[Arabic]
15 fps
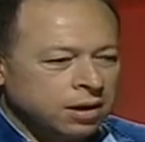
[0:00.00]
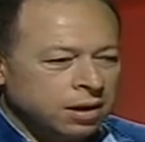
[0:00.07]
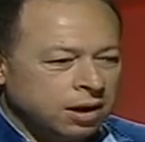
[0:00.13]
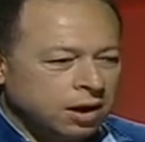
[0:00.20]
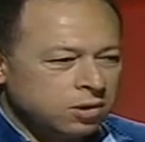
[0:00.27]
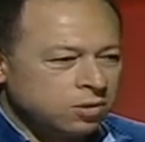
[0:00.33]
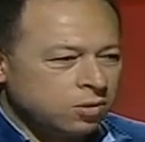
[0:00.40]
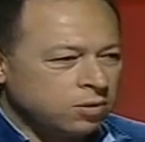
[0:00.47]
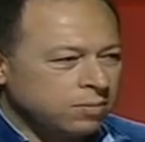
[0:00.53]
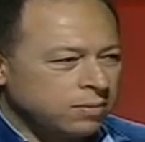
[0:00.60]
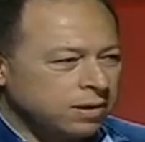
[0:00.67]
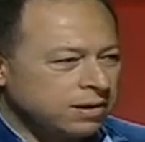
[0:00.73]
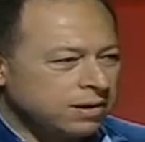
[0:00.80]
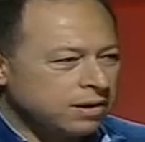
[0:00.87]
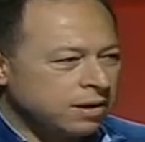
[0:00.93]
هذول
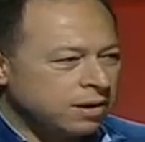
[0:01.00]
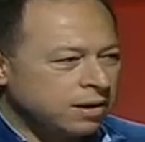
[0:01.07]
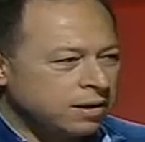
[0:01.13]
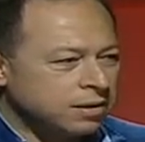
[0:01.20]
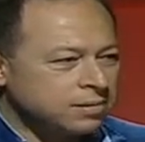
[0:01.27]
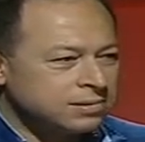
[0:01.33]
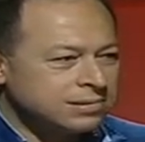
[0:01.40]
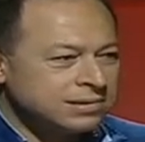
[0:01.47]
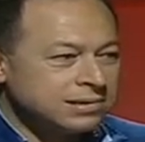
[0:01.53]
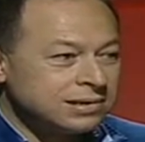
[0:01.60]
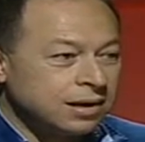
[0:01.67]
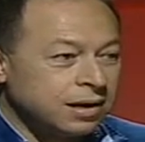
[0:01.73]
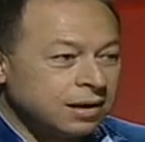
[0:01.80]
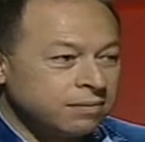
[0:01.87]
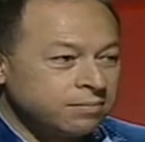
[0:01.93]
المرضى
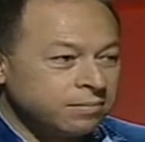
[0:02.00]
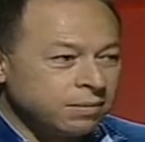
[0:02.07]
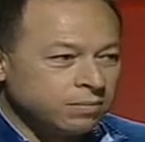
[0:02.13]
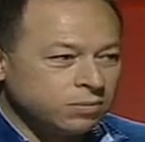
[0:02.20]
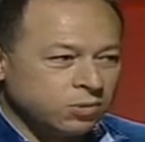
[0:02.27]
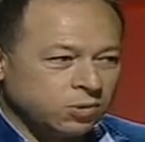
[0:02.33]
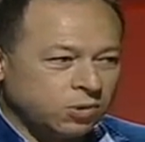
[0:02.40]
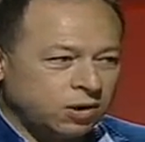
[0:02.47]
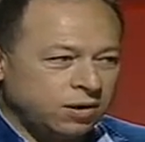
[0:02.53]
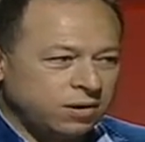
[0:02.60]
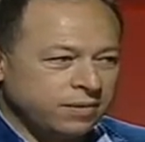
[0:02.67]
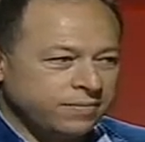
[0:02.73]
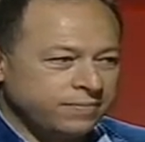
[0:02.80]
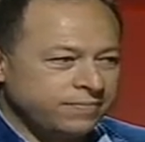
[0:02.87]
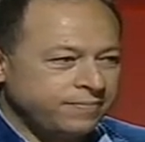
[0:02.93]
الصيام ممنوع
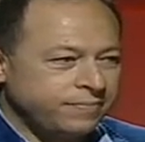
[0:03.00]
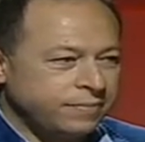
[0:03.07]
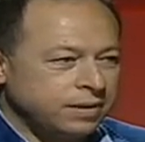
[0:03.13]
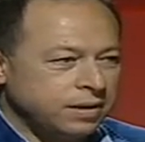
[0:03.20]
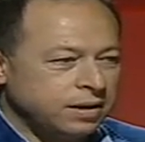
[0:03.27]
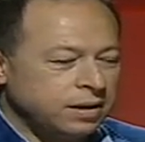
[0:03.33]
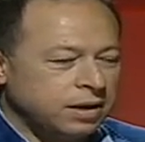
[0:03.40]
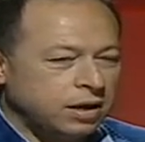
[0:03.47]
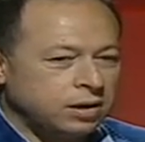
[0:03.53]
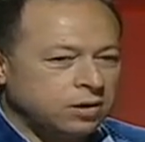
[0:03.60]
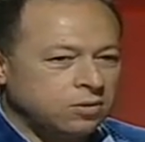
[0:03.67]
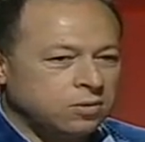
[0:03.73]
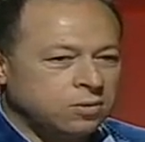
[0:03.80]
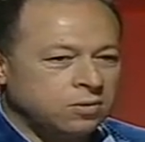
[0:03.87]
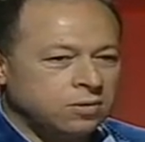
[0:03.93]

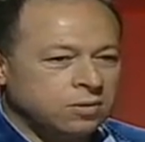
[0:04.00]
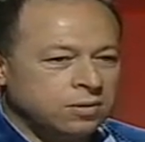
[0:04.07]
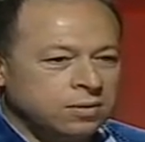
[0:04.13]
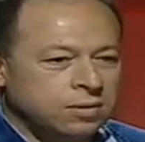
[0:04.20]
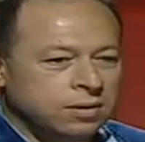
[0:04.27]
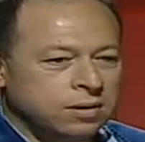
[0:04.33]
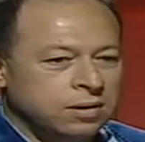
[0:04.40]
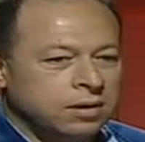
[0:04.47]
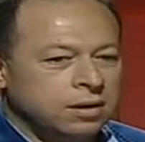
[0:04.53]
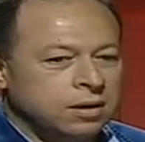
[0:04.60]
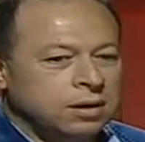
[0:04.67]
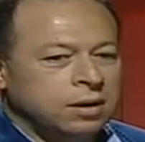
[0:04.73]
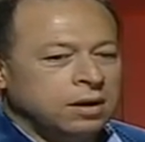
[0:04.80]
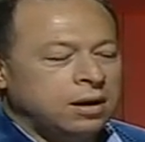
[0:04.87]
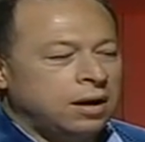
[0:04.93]
لانه
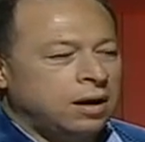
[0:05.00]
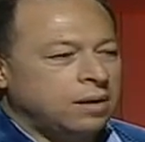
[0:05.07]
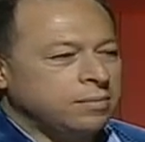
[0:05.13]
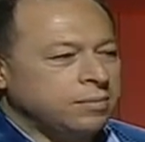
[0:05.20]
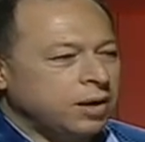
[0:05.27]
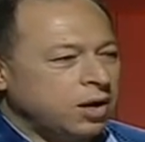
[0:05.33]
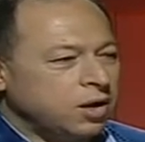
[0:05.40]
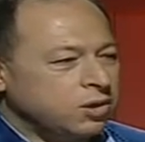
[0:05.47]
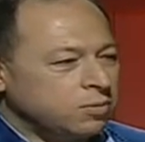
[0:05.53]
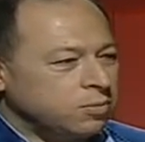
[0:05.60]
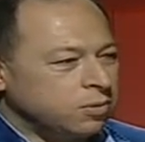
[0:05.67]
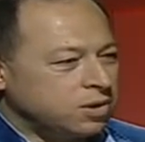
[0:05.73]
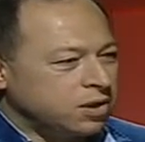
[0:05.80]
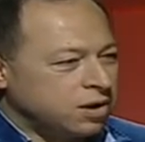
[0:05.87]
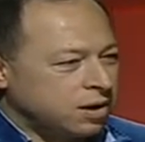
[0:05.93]
آه، عم
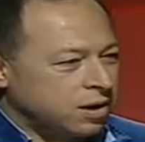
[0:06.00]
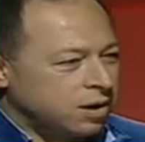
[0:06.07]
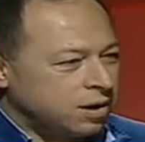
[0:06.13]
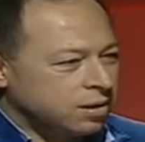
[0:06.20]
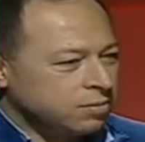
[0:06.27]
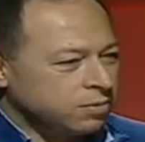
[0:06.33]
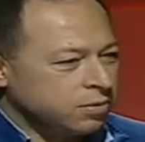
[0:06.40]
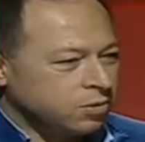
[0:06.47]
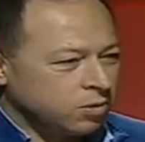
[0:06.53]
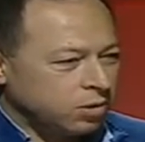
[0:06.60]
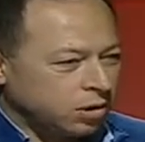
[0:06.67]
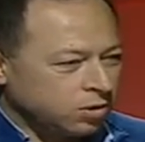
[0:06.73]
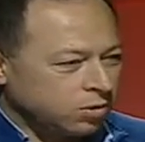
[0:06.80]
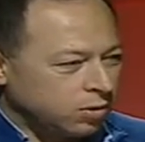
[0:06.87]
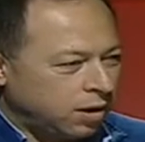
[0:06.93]
يحضموا ذرات بيكون
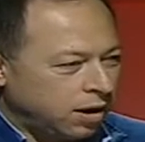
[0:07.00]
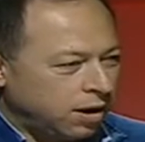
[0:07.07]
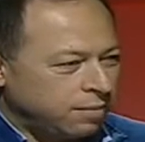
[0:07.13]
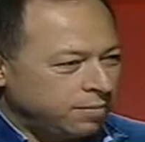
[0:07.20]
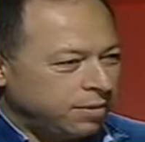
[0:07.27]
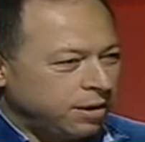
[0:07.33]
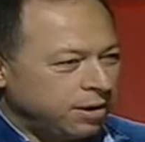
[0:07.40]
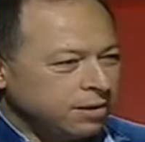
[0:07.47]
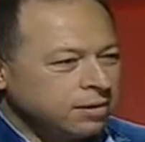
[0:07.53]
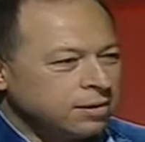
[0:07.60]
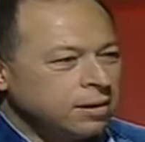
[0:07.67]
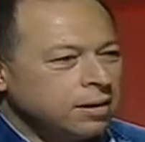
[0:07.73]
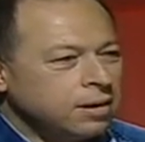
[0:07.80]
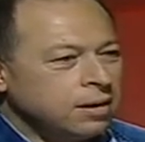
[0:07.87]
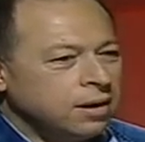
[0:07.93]
عندهم حبان
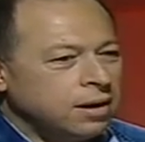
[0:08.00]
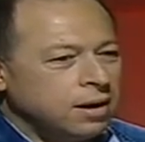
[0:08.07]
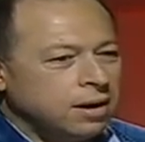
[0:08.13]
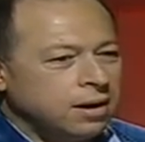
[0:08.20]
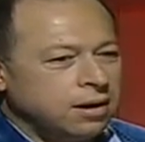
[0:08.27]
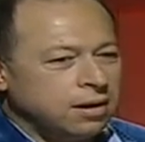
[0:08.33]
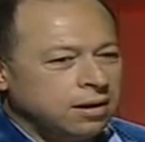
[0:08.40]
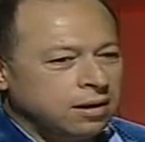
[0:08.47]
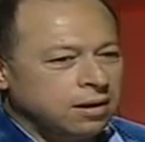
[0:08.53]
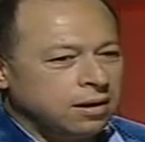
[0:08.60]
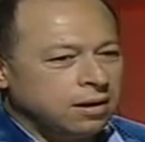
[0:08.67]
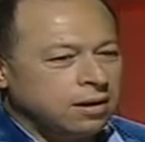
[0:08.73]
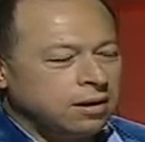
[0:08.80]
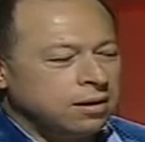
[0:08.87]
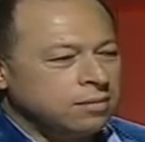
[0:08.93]

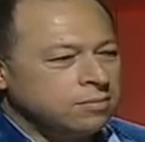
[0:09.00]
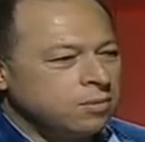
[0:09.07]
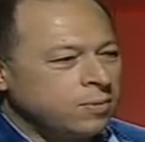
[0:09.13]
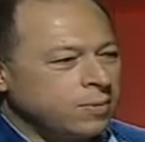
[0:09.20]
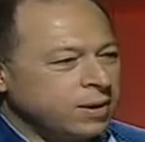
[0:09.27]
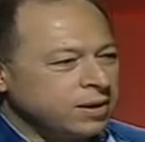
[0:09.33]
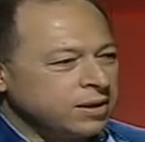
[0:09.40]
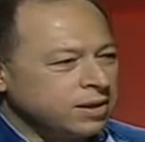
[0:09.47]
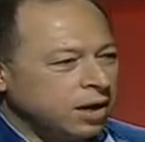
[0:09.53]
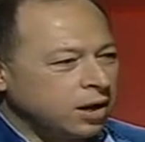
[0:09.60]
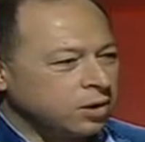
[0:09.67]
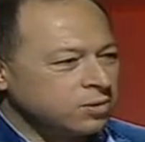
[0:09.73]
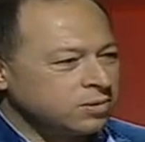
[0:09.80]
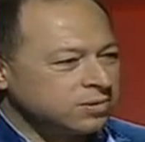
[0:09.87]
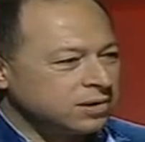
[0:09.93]
آه، ممكن
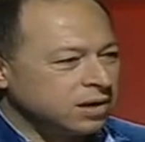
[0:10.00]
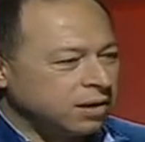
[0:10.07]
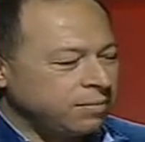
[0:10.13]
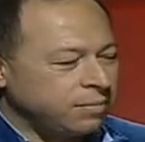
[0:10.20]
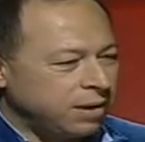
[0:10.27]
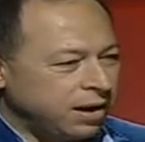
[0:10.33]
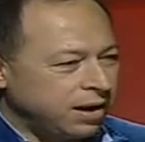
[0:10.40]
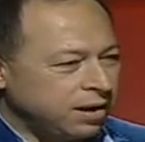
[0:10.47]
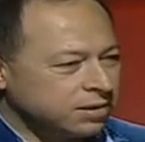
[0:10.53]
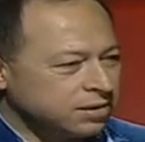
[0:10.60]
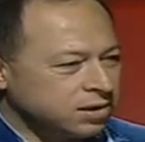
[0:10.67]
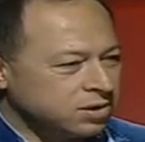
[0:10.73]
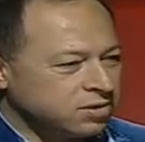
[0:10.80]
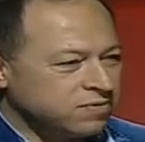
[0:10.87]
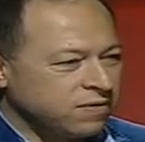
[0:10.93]
يدخلوا صيام بحالة
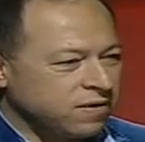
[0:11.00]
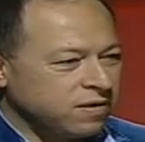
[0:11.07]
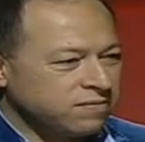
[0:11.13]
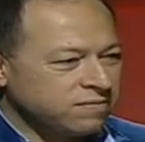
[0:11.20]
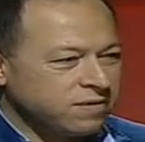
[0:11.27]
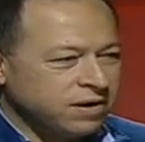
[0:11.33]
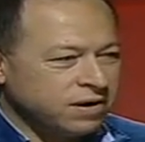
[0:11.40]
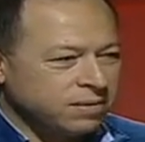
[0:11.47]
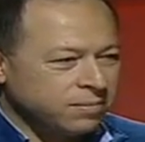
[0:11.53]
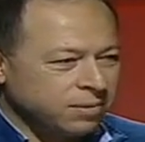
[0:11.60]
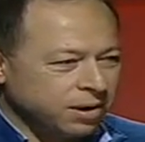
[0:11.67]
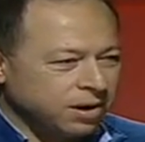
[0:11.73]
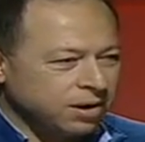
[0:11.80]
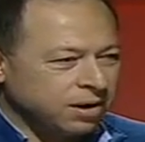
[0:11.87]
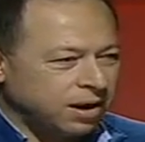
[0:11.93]
تجفاف نحن
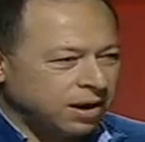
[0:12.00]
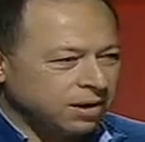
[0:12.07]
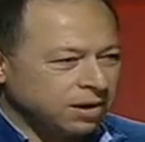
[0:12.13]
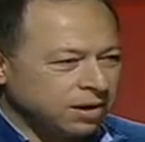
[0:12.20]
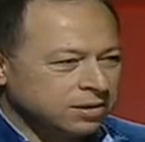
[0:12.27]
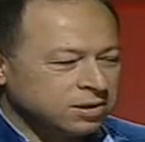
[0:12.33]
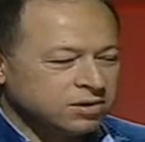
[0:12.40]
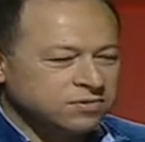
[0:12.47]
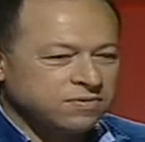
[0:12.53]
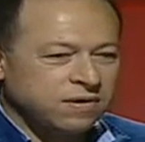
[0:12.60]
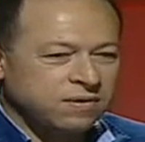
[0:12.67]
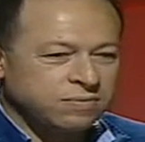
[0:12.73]
بغنى عنا التجفاف